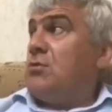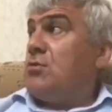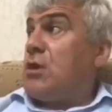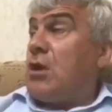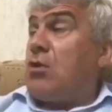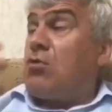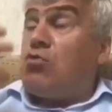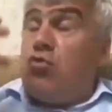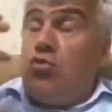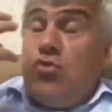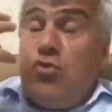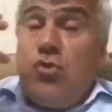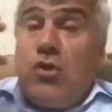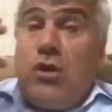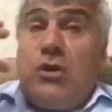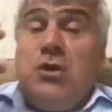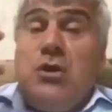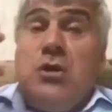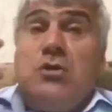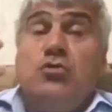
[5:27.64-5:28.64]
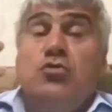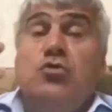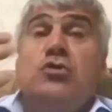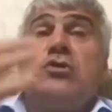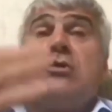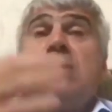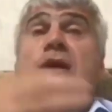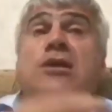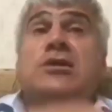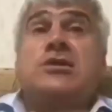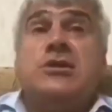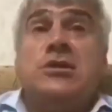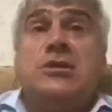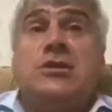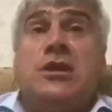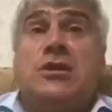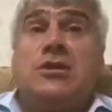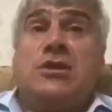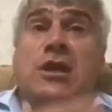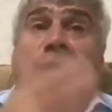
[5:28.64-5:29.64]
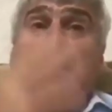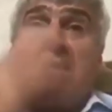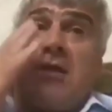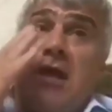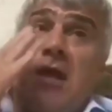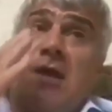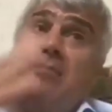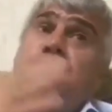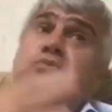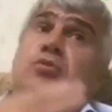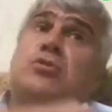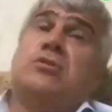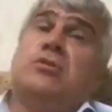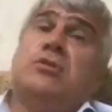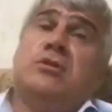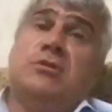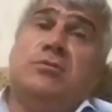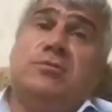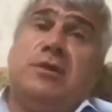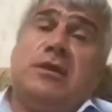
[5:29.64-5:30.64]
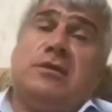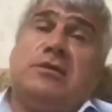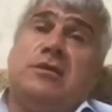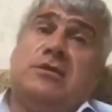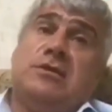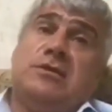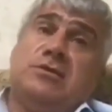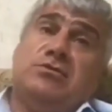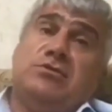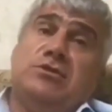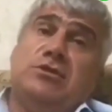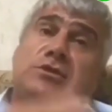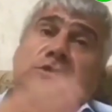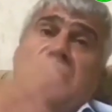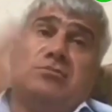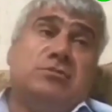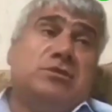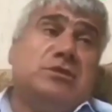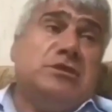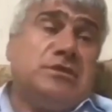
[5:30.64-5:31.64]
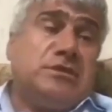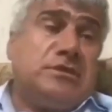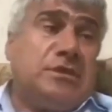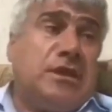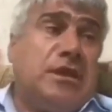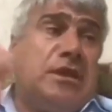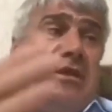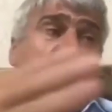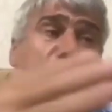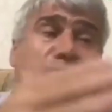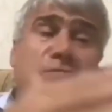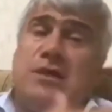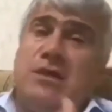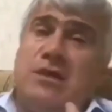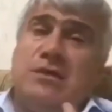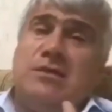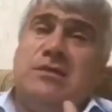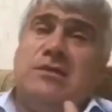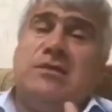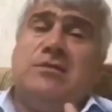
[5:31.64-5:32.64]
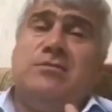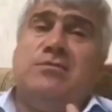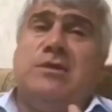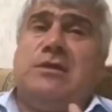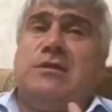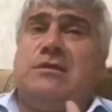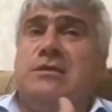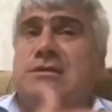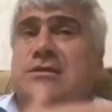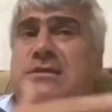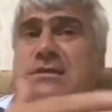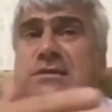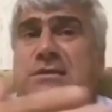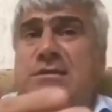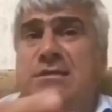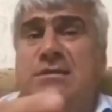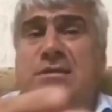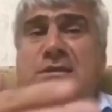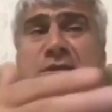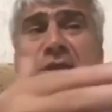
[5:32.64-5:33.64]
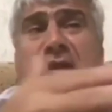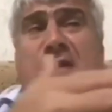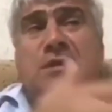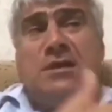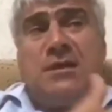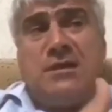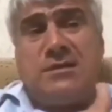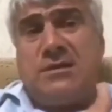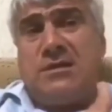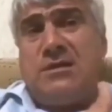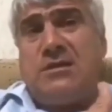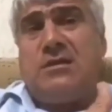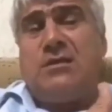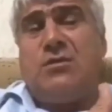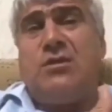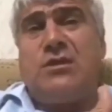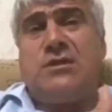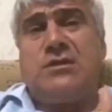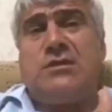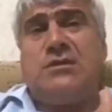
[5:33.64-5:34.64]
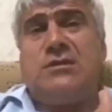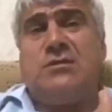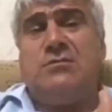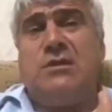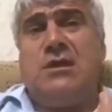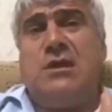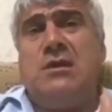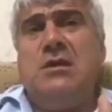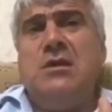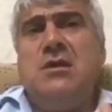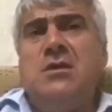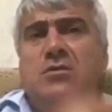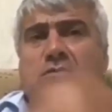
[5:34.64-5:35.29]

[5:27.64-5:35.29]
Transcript: такую, ну скажи, да, я, да, понял, ребята, извините, мы не знали, молодые ребята снесли, оказывается, это ваша земля,